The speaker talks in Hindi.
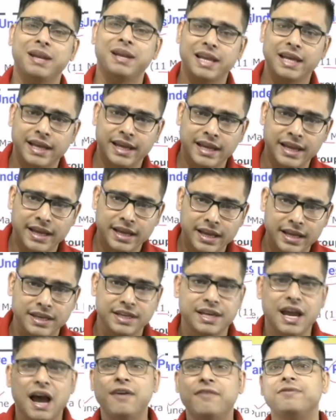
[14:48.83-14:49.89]
मिलेंगे
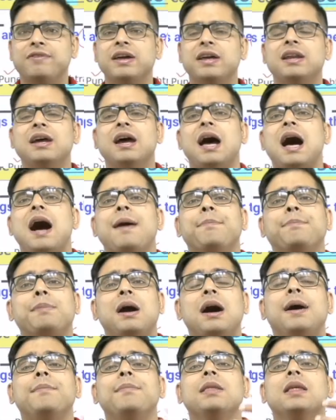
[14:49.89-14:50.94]
या फिर
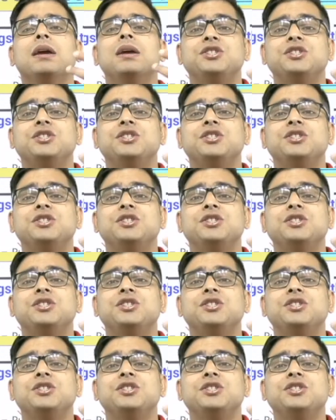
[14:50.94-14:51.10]
आपका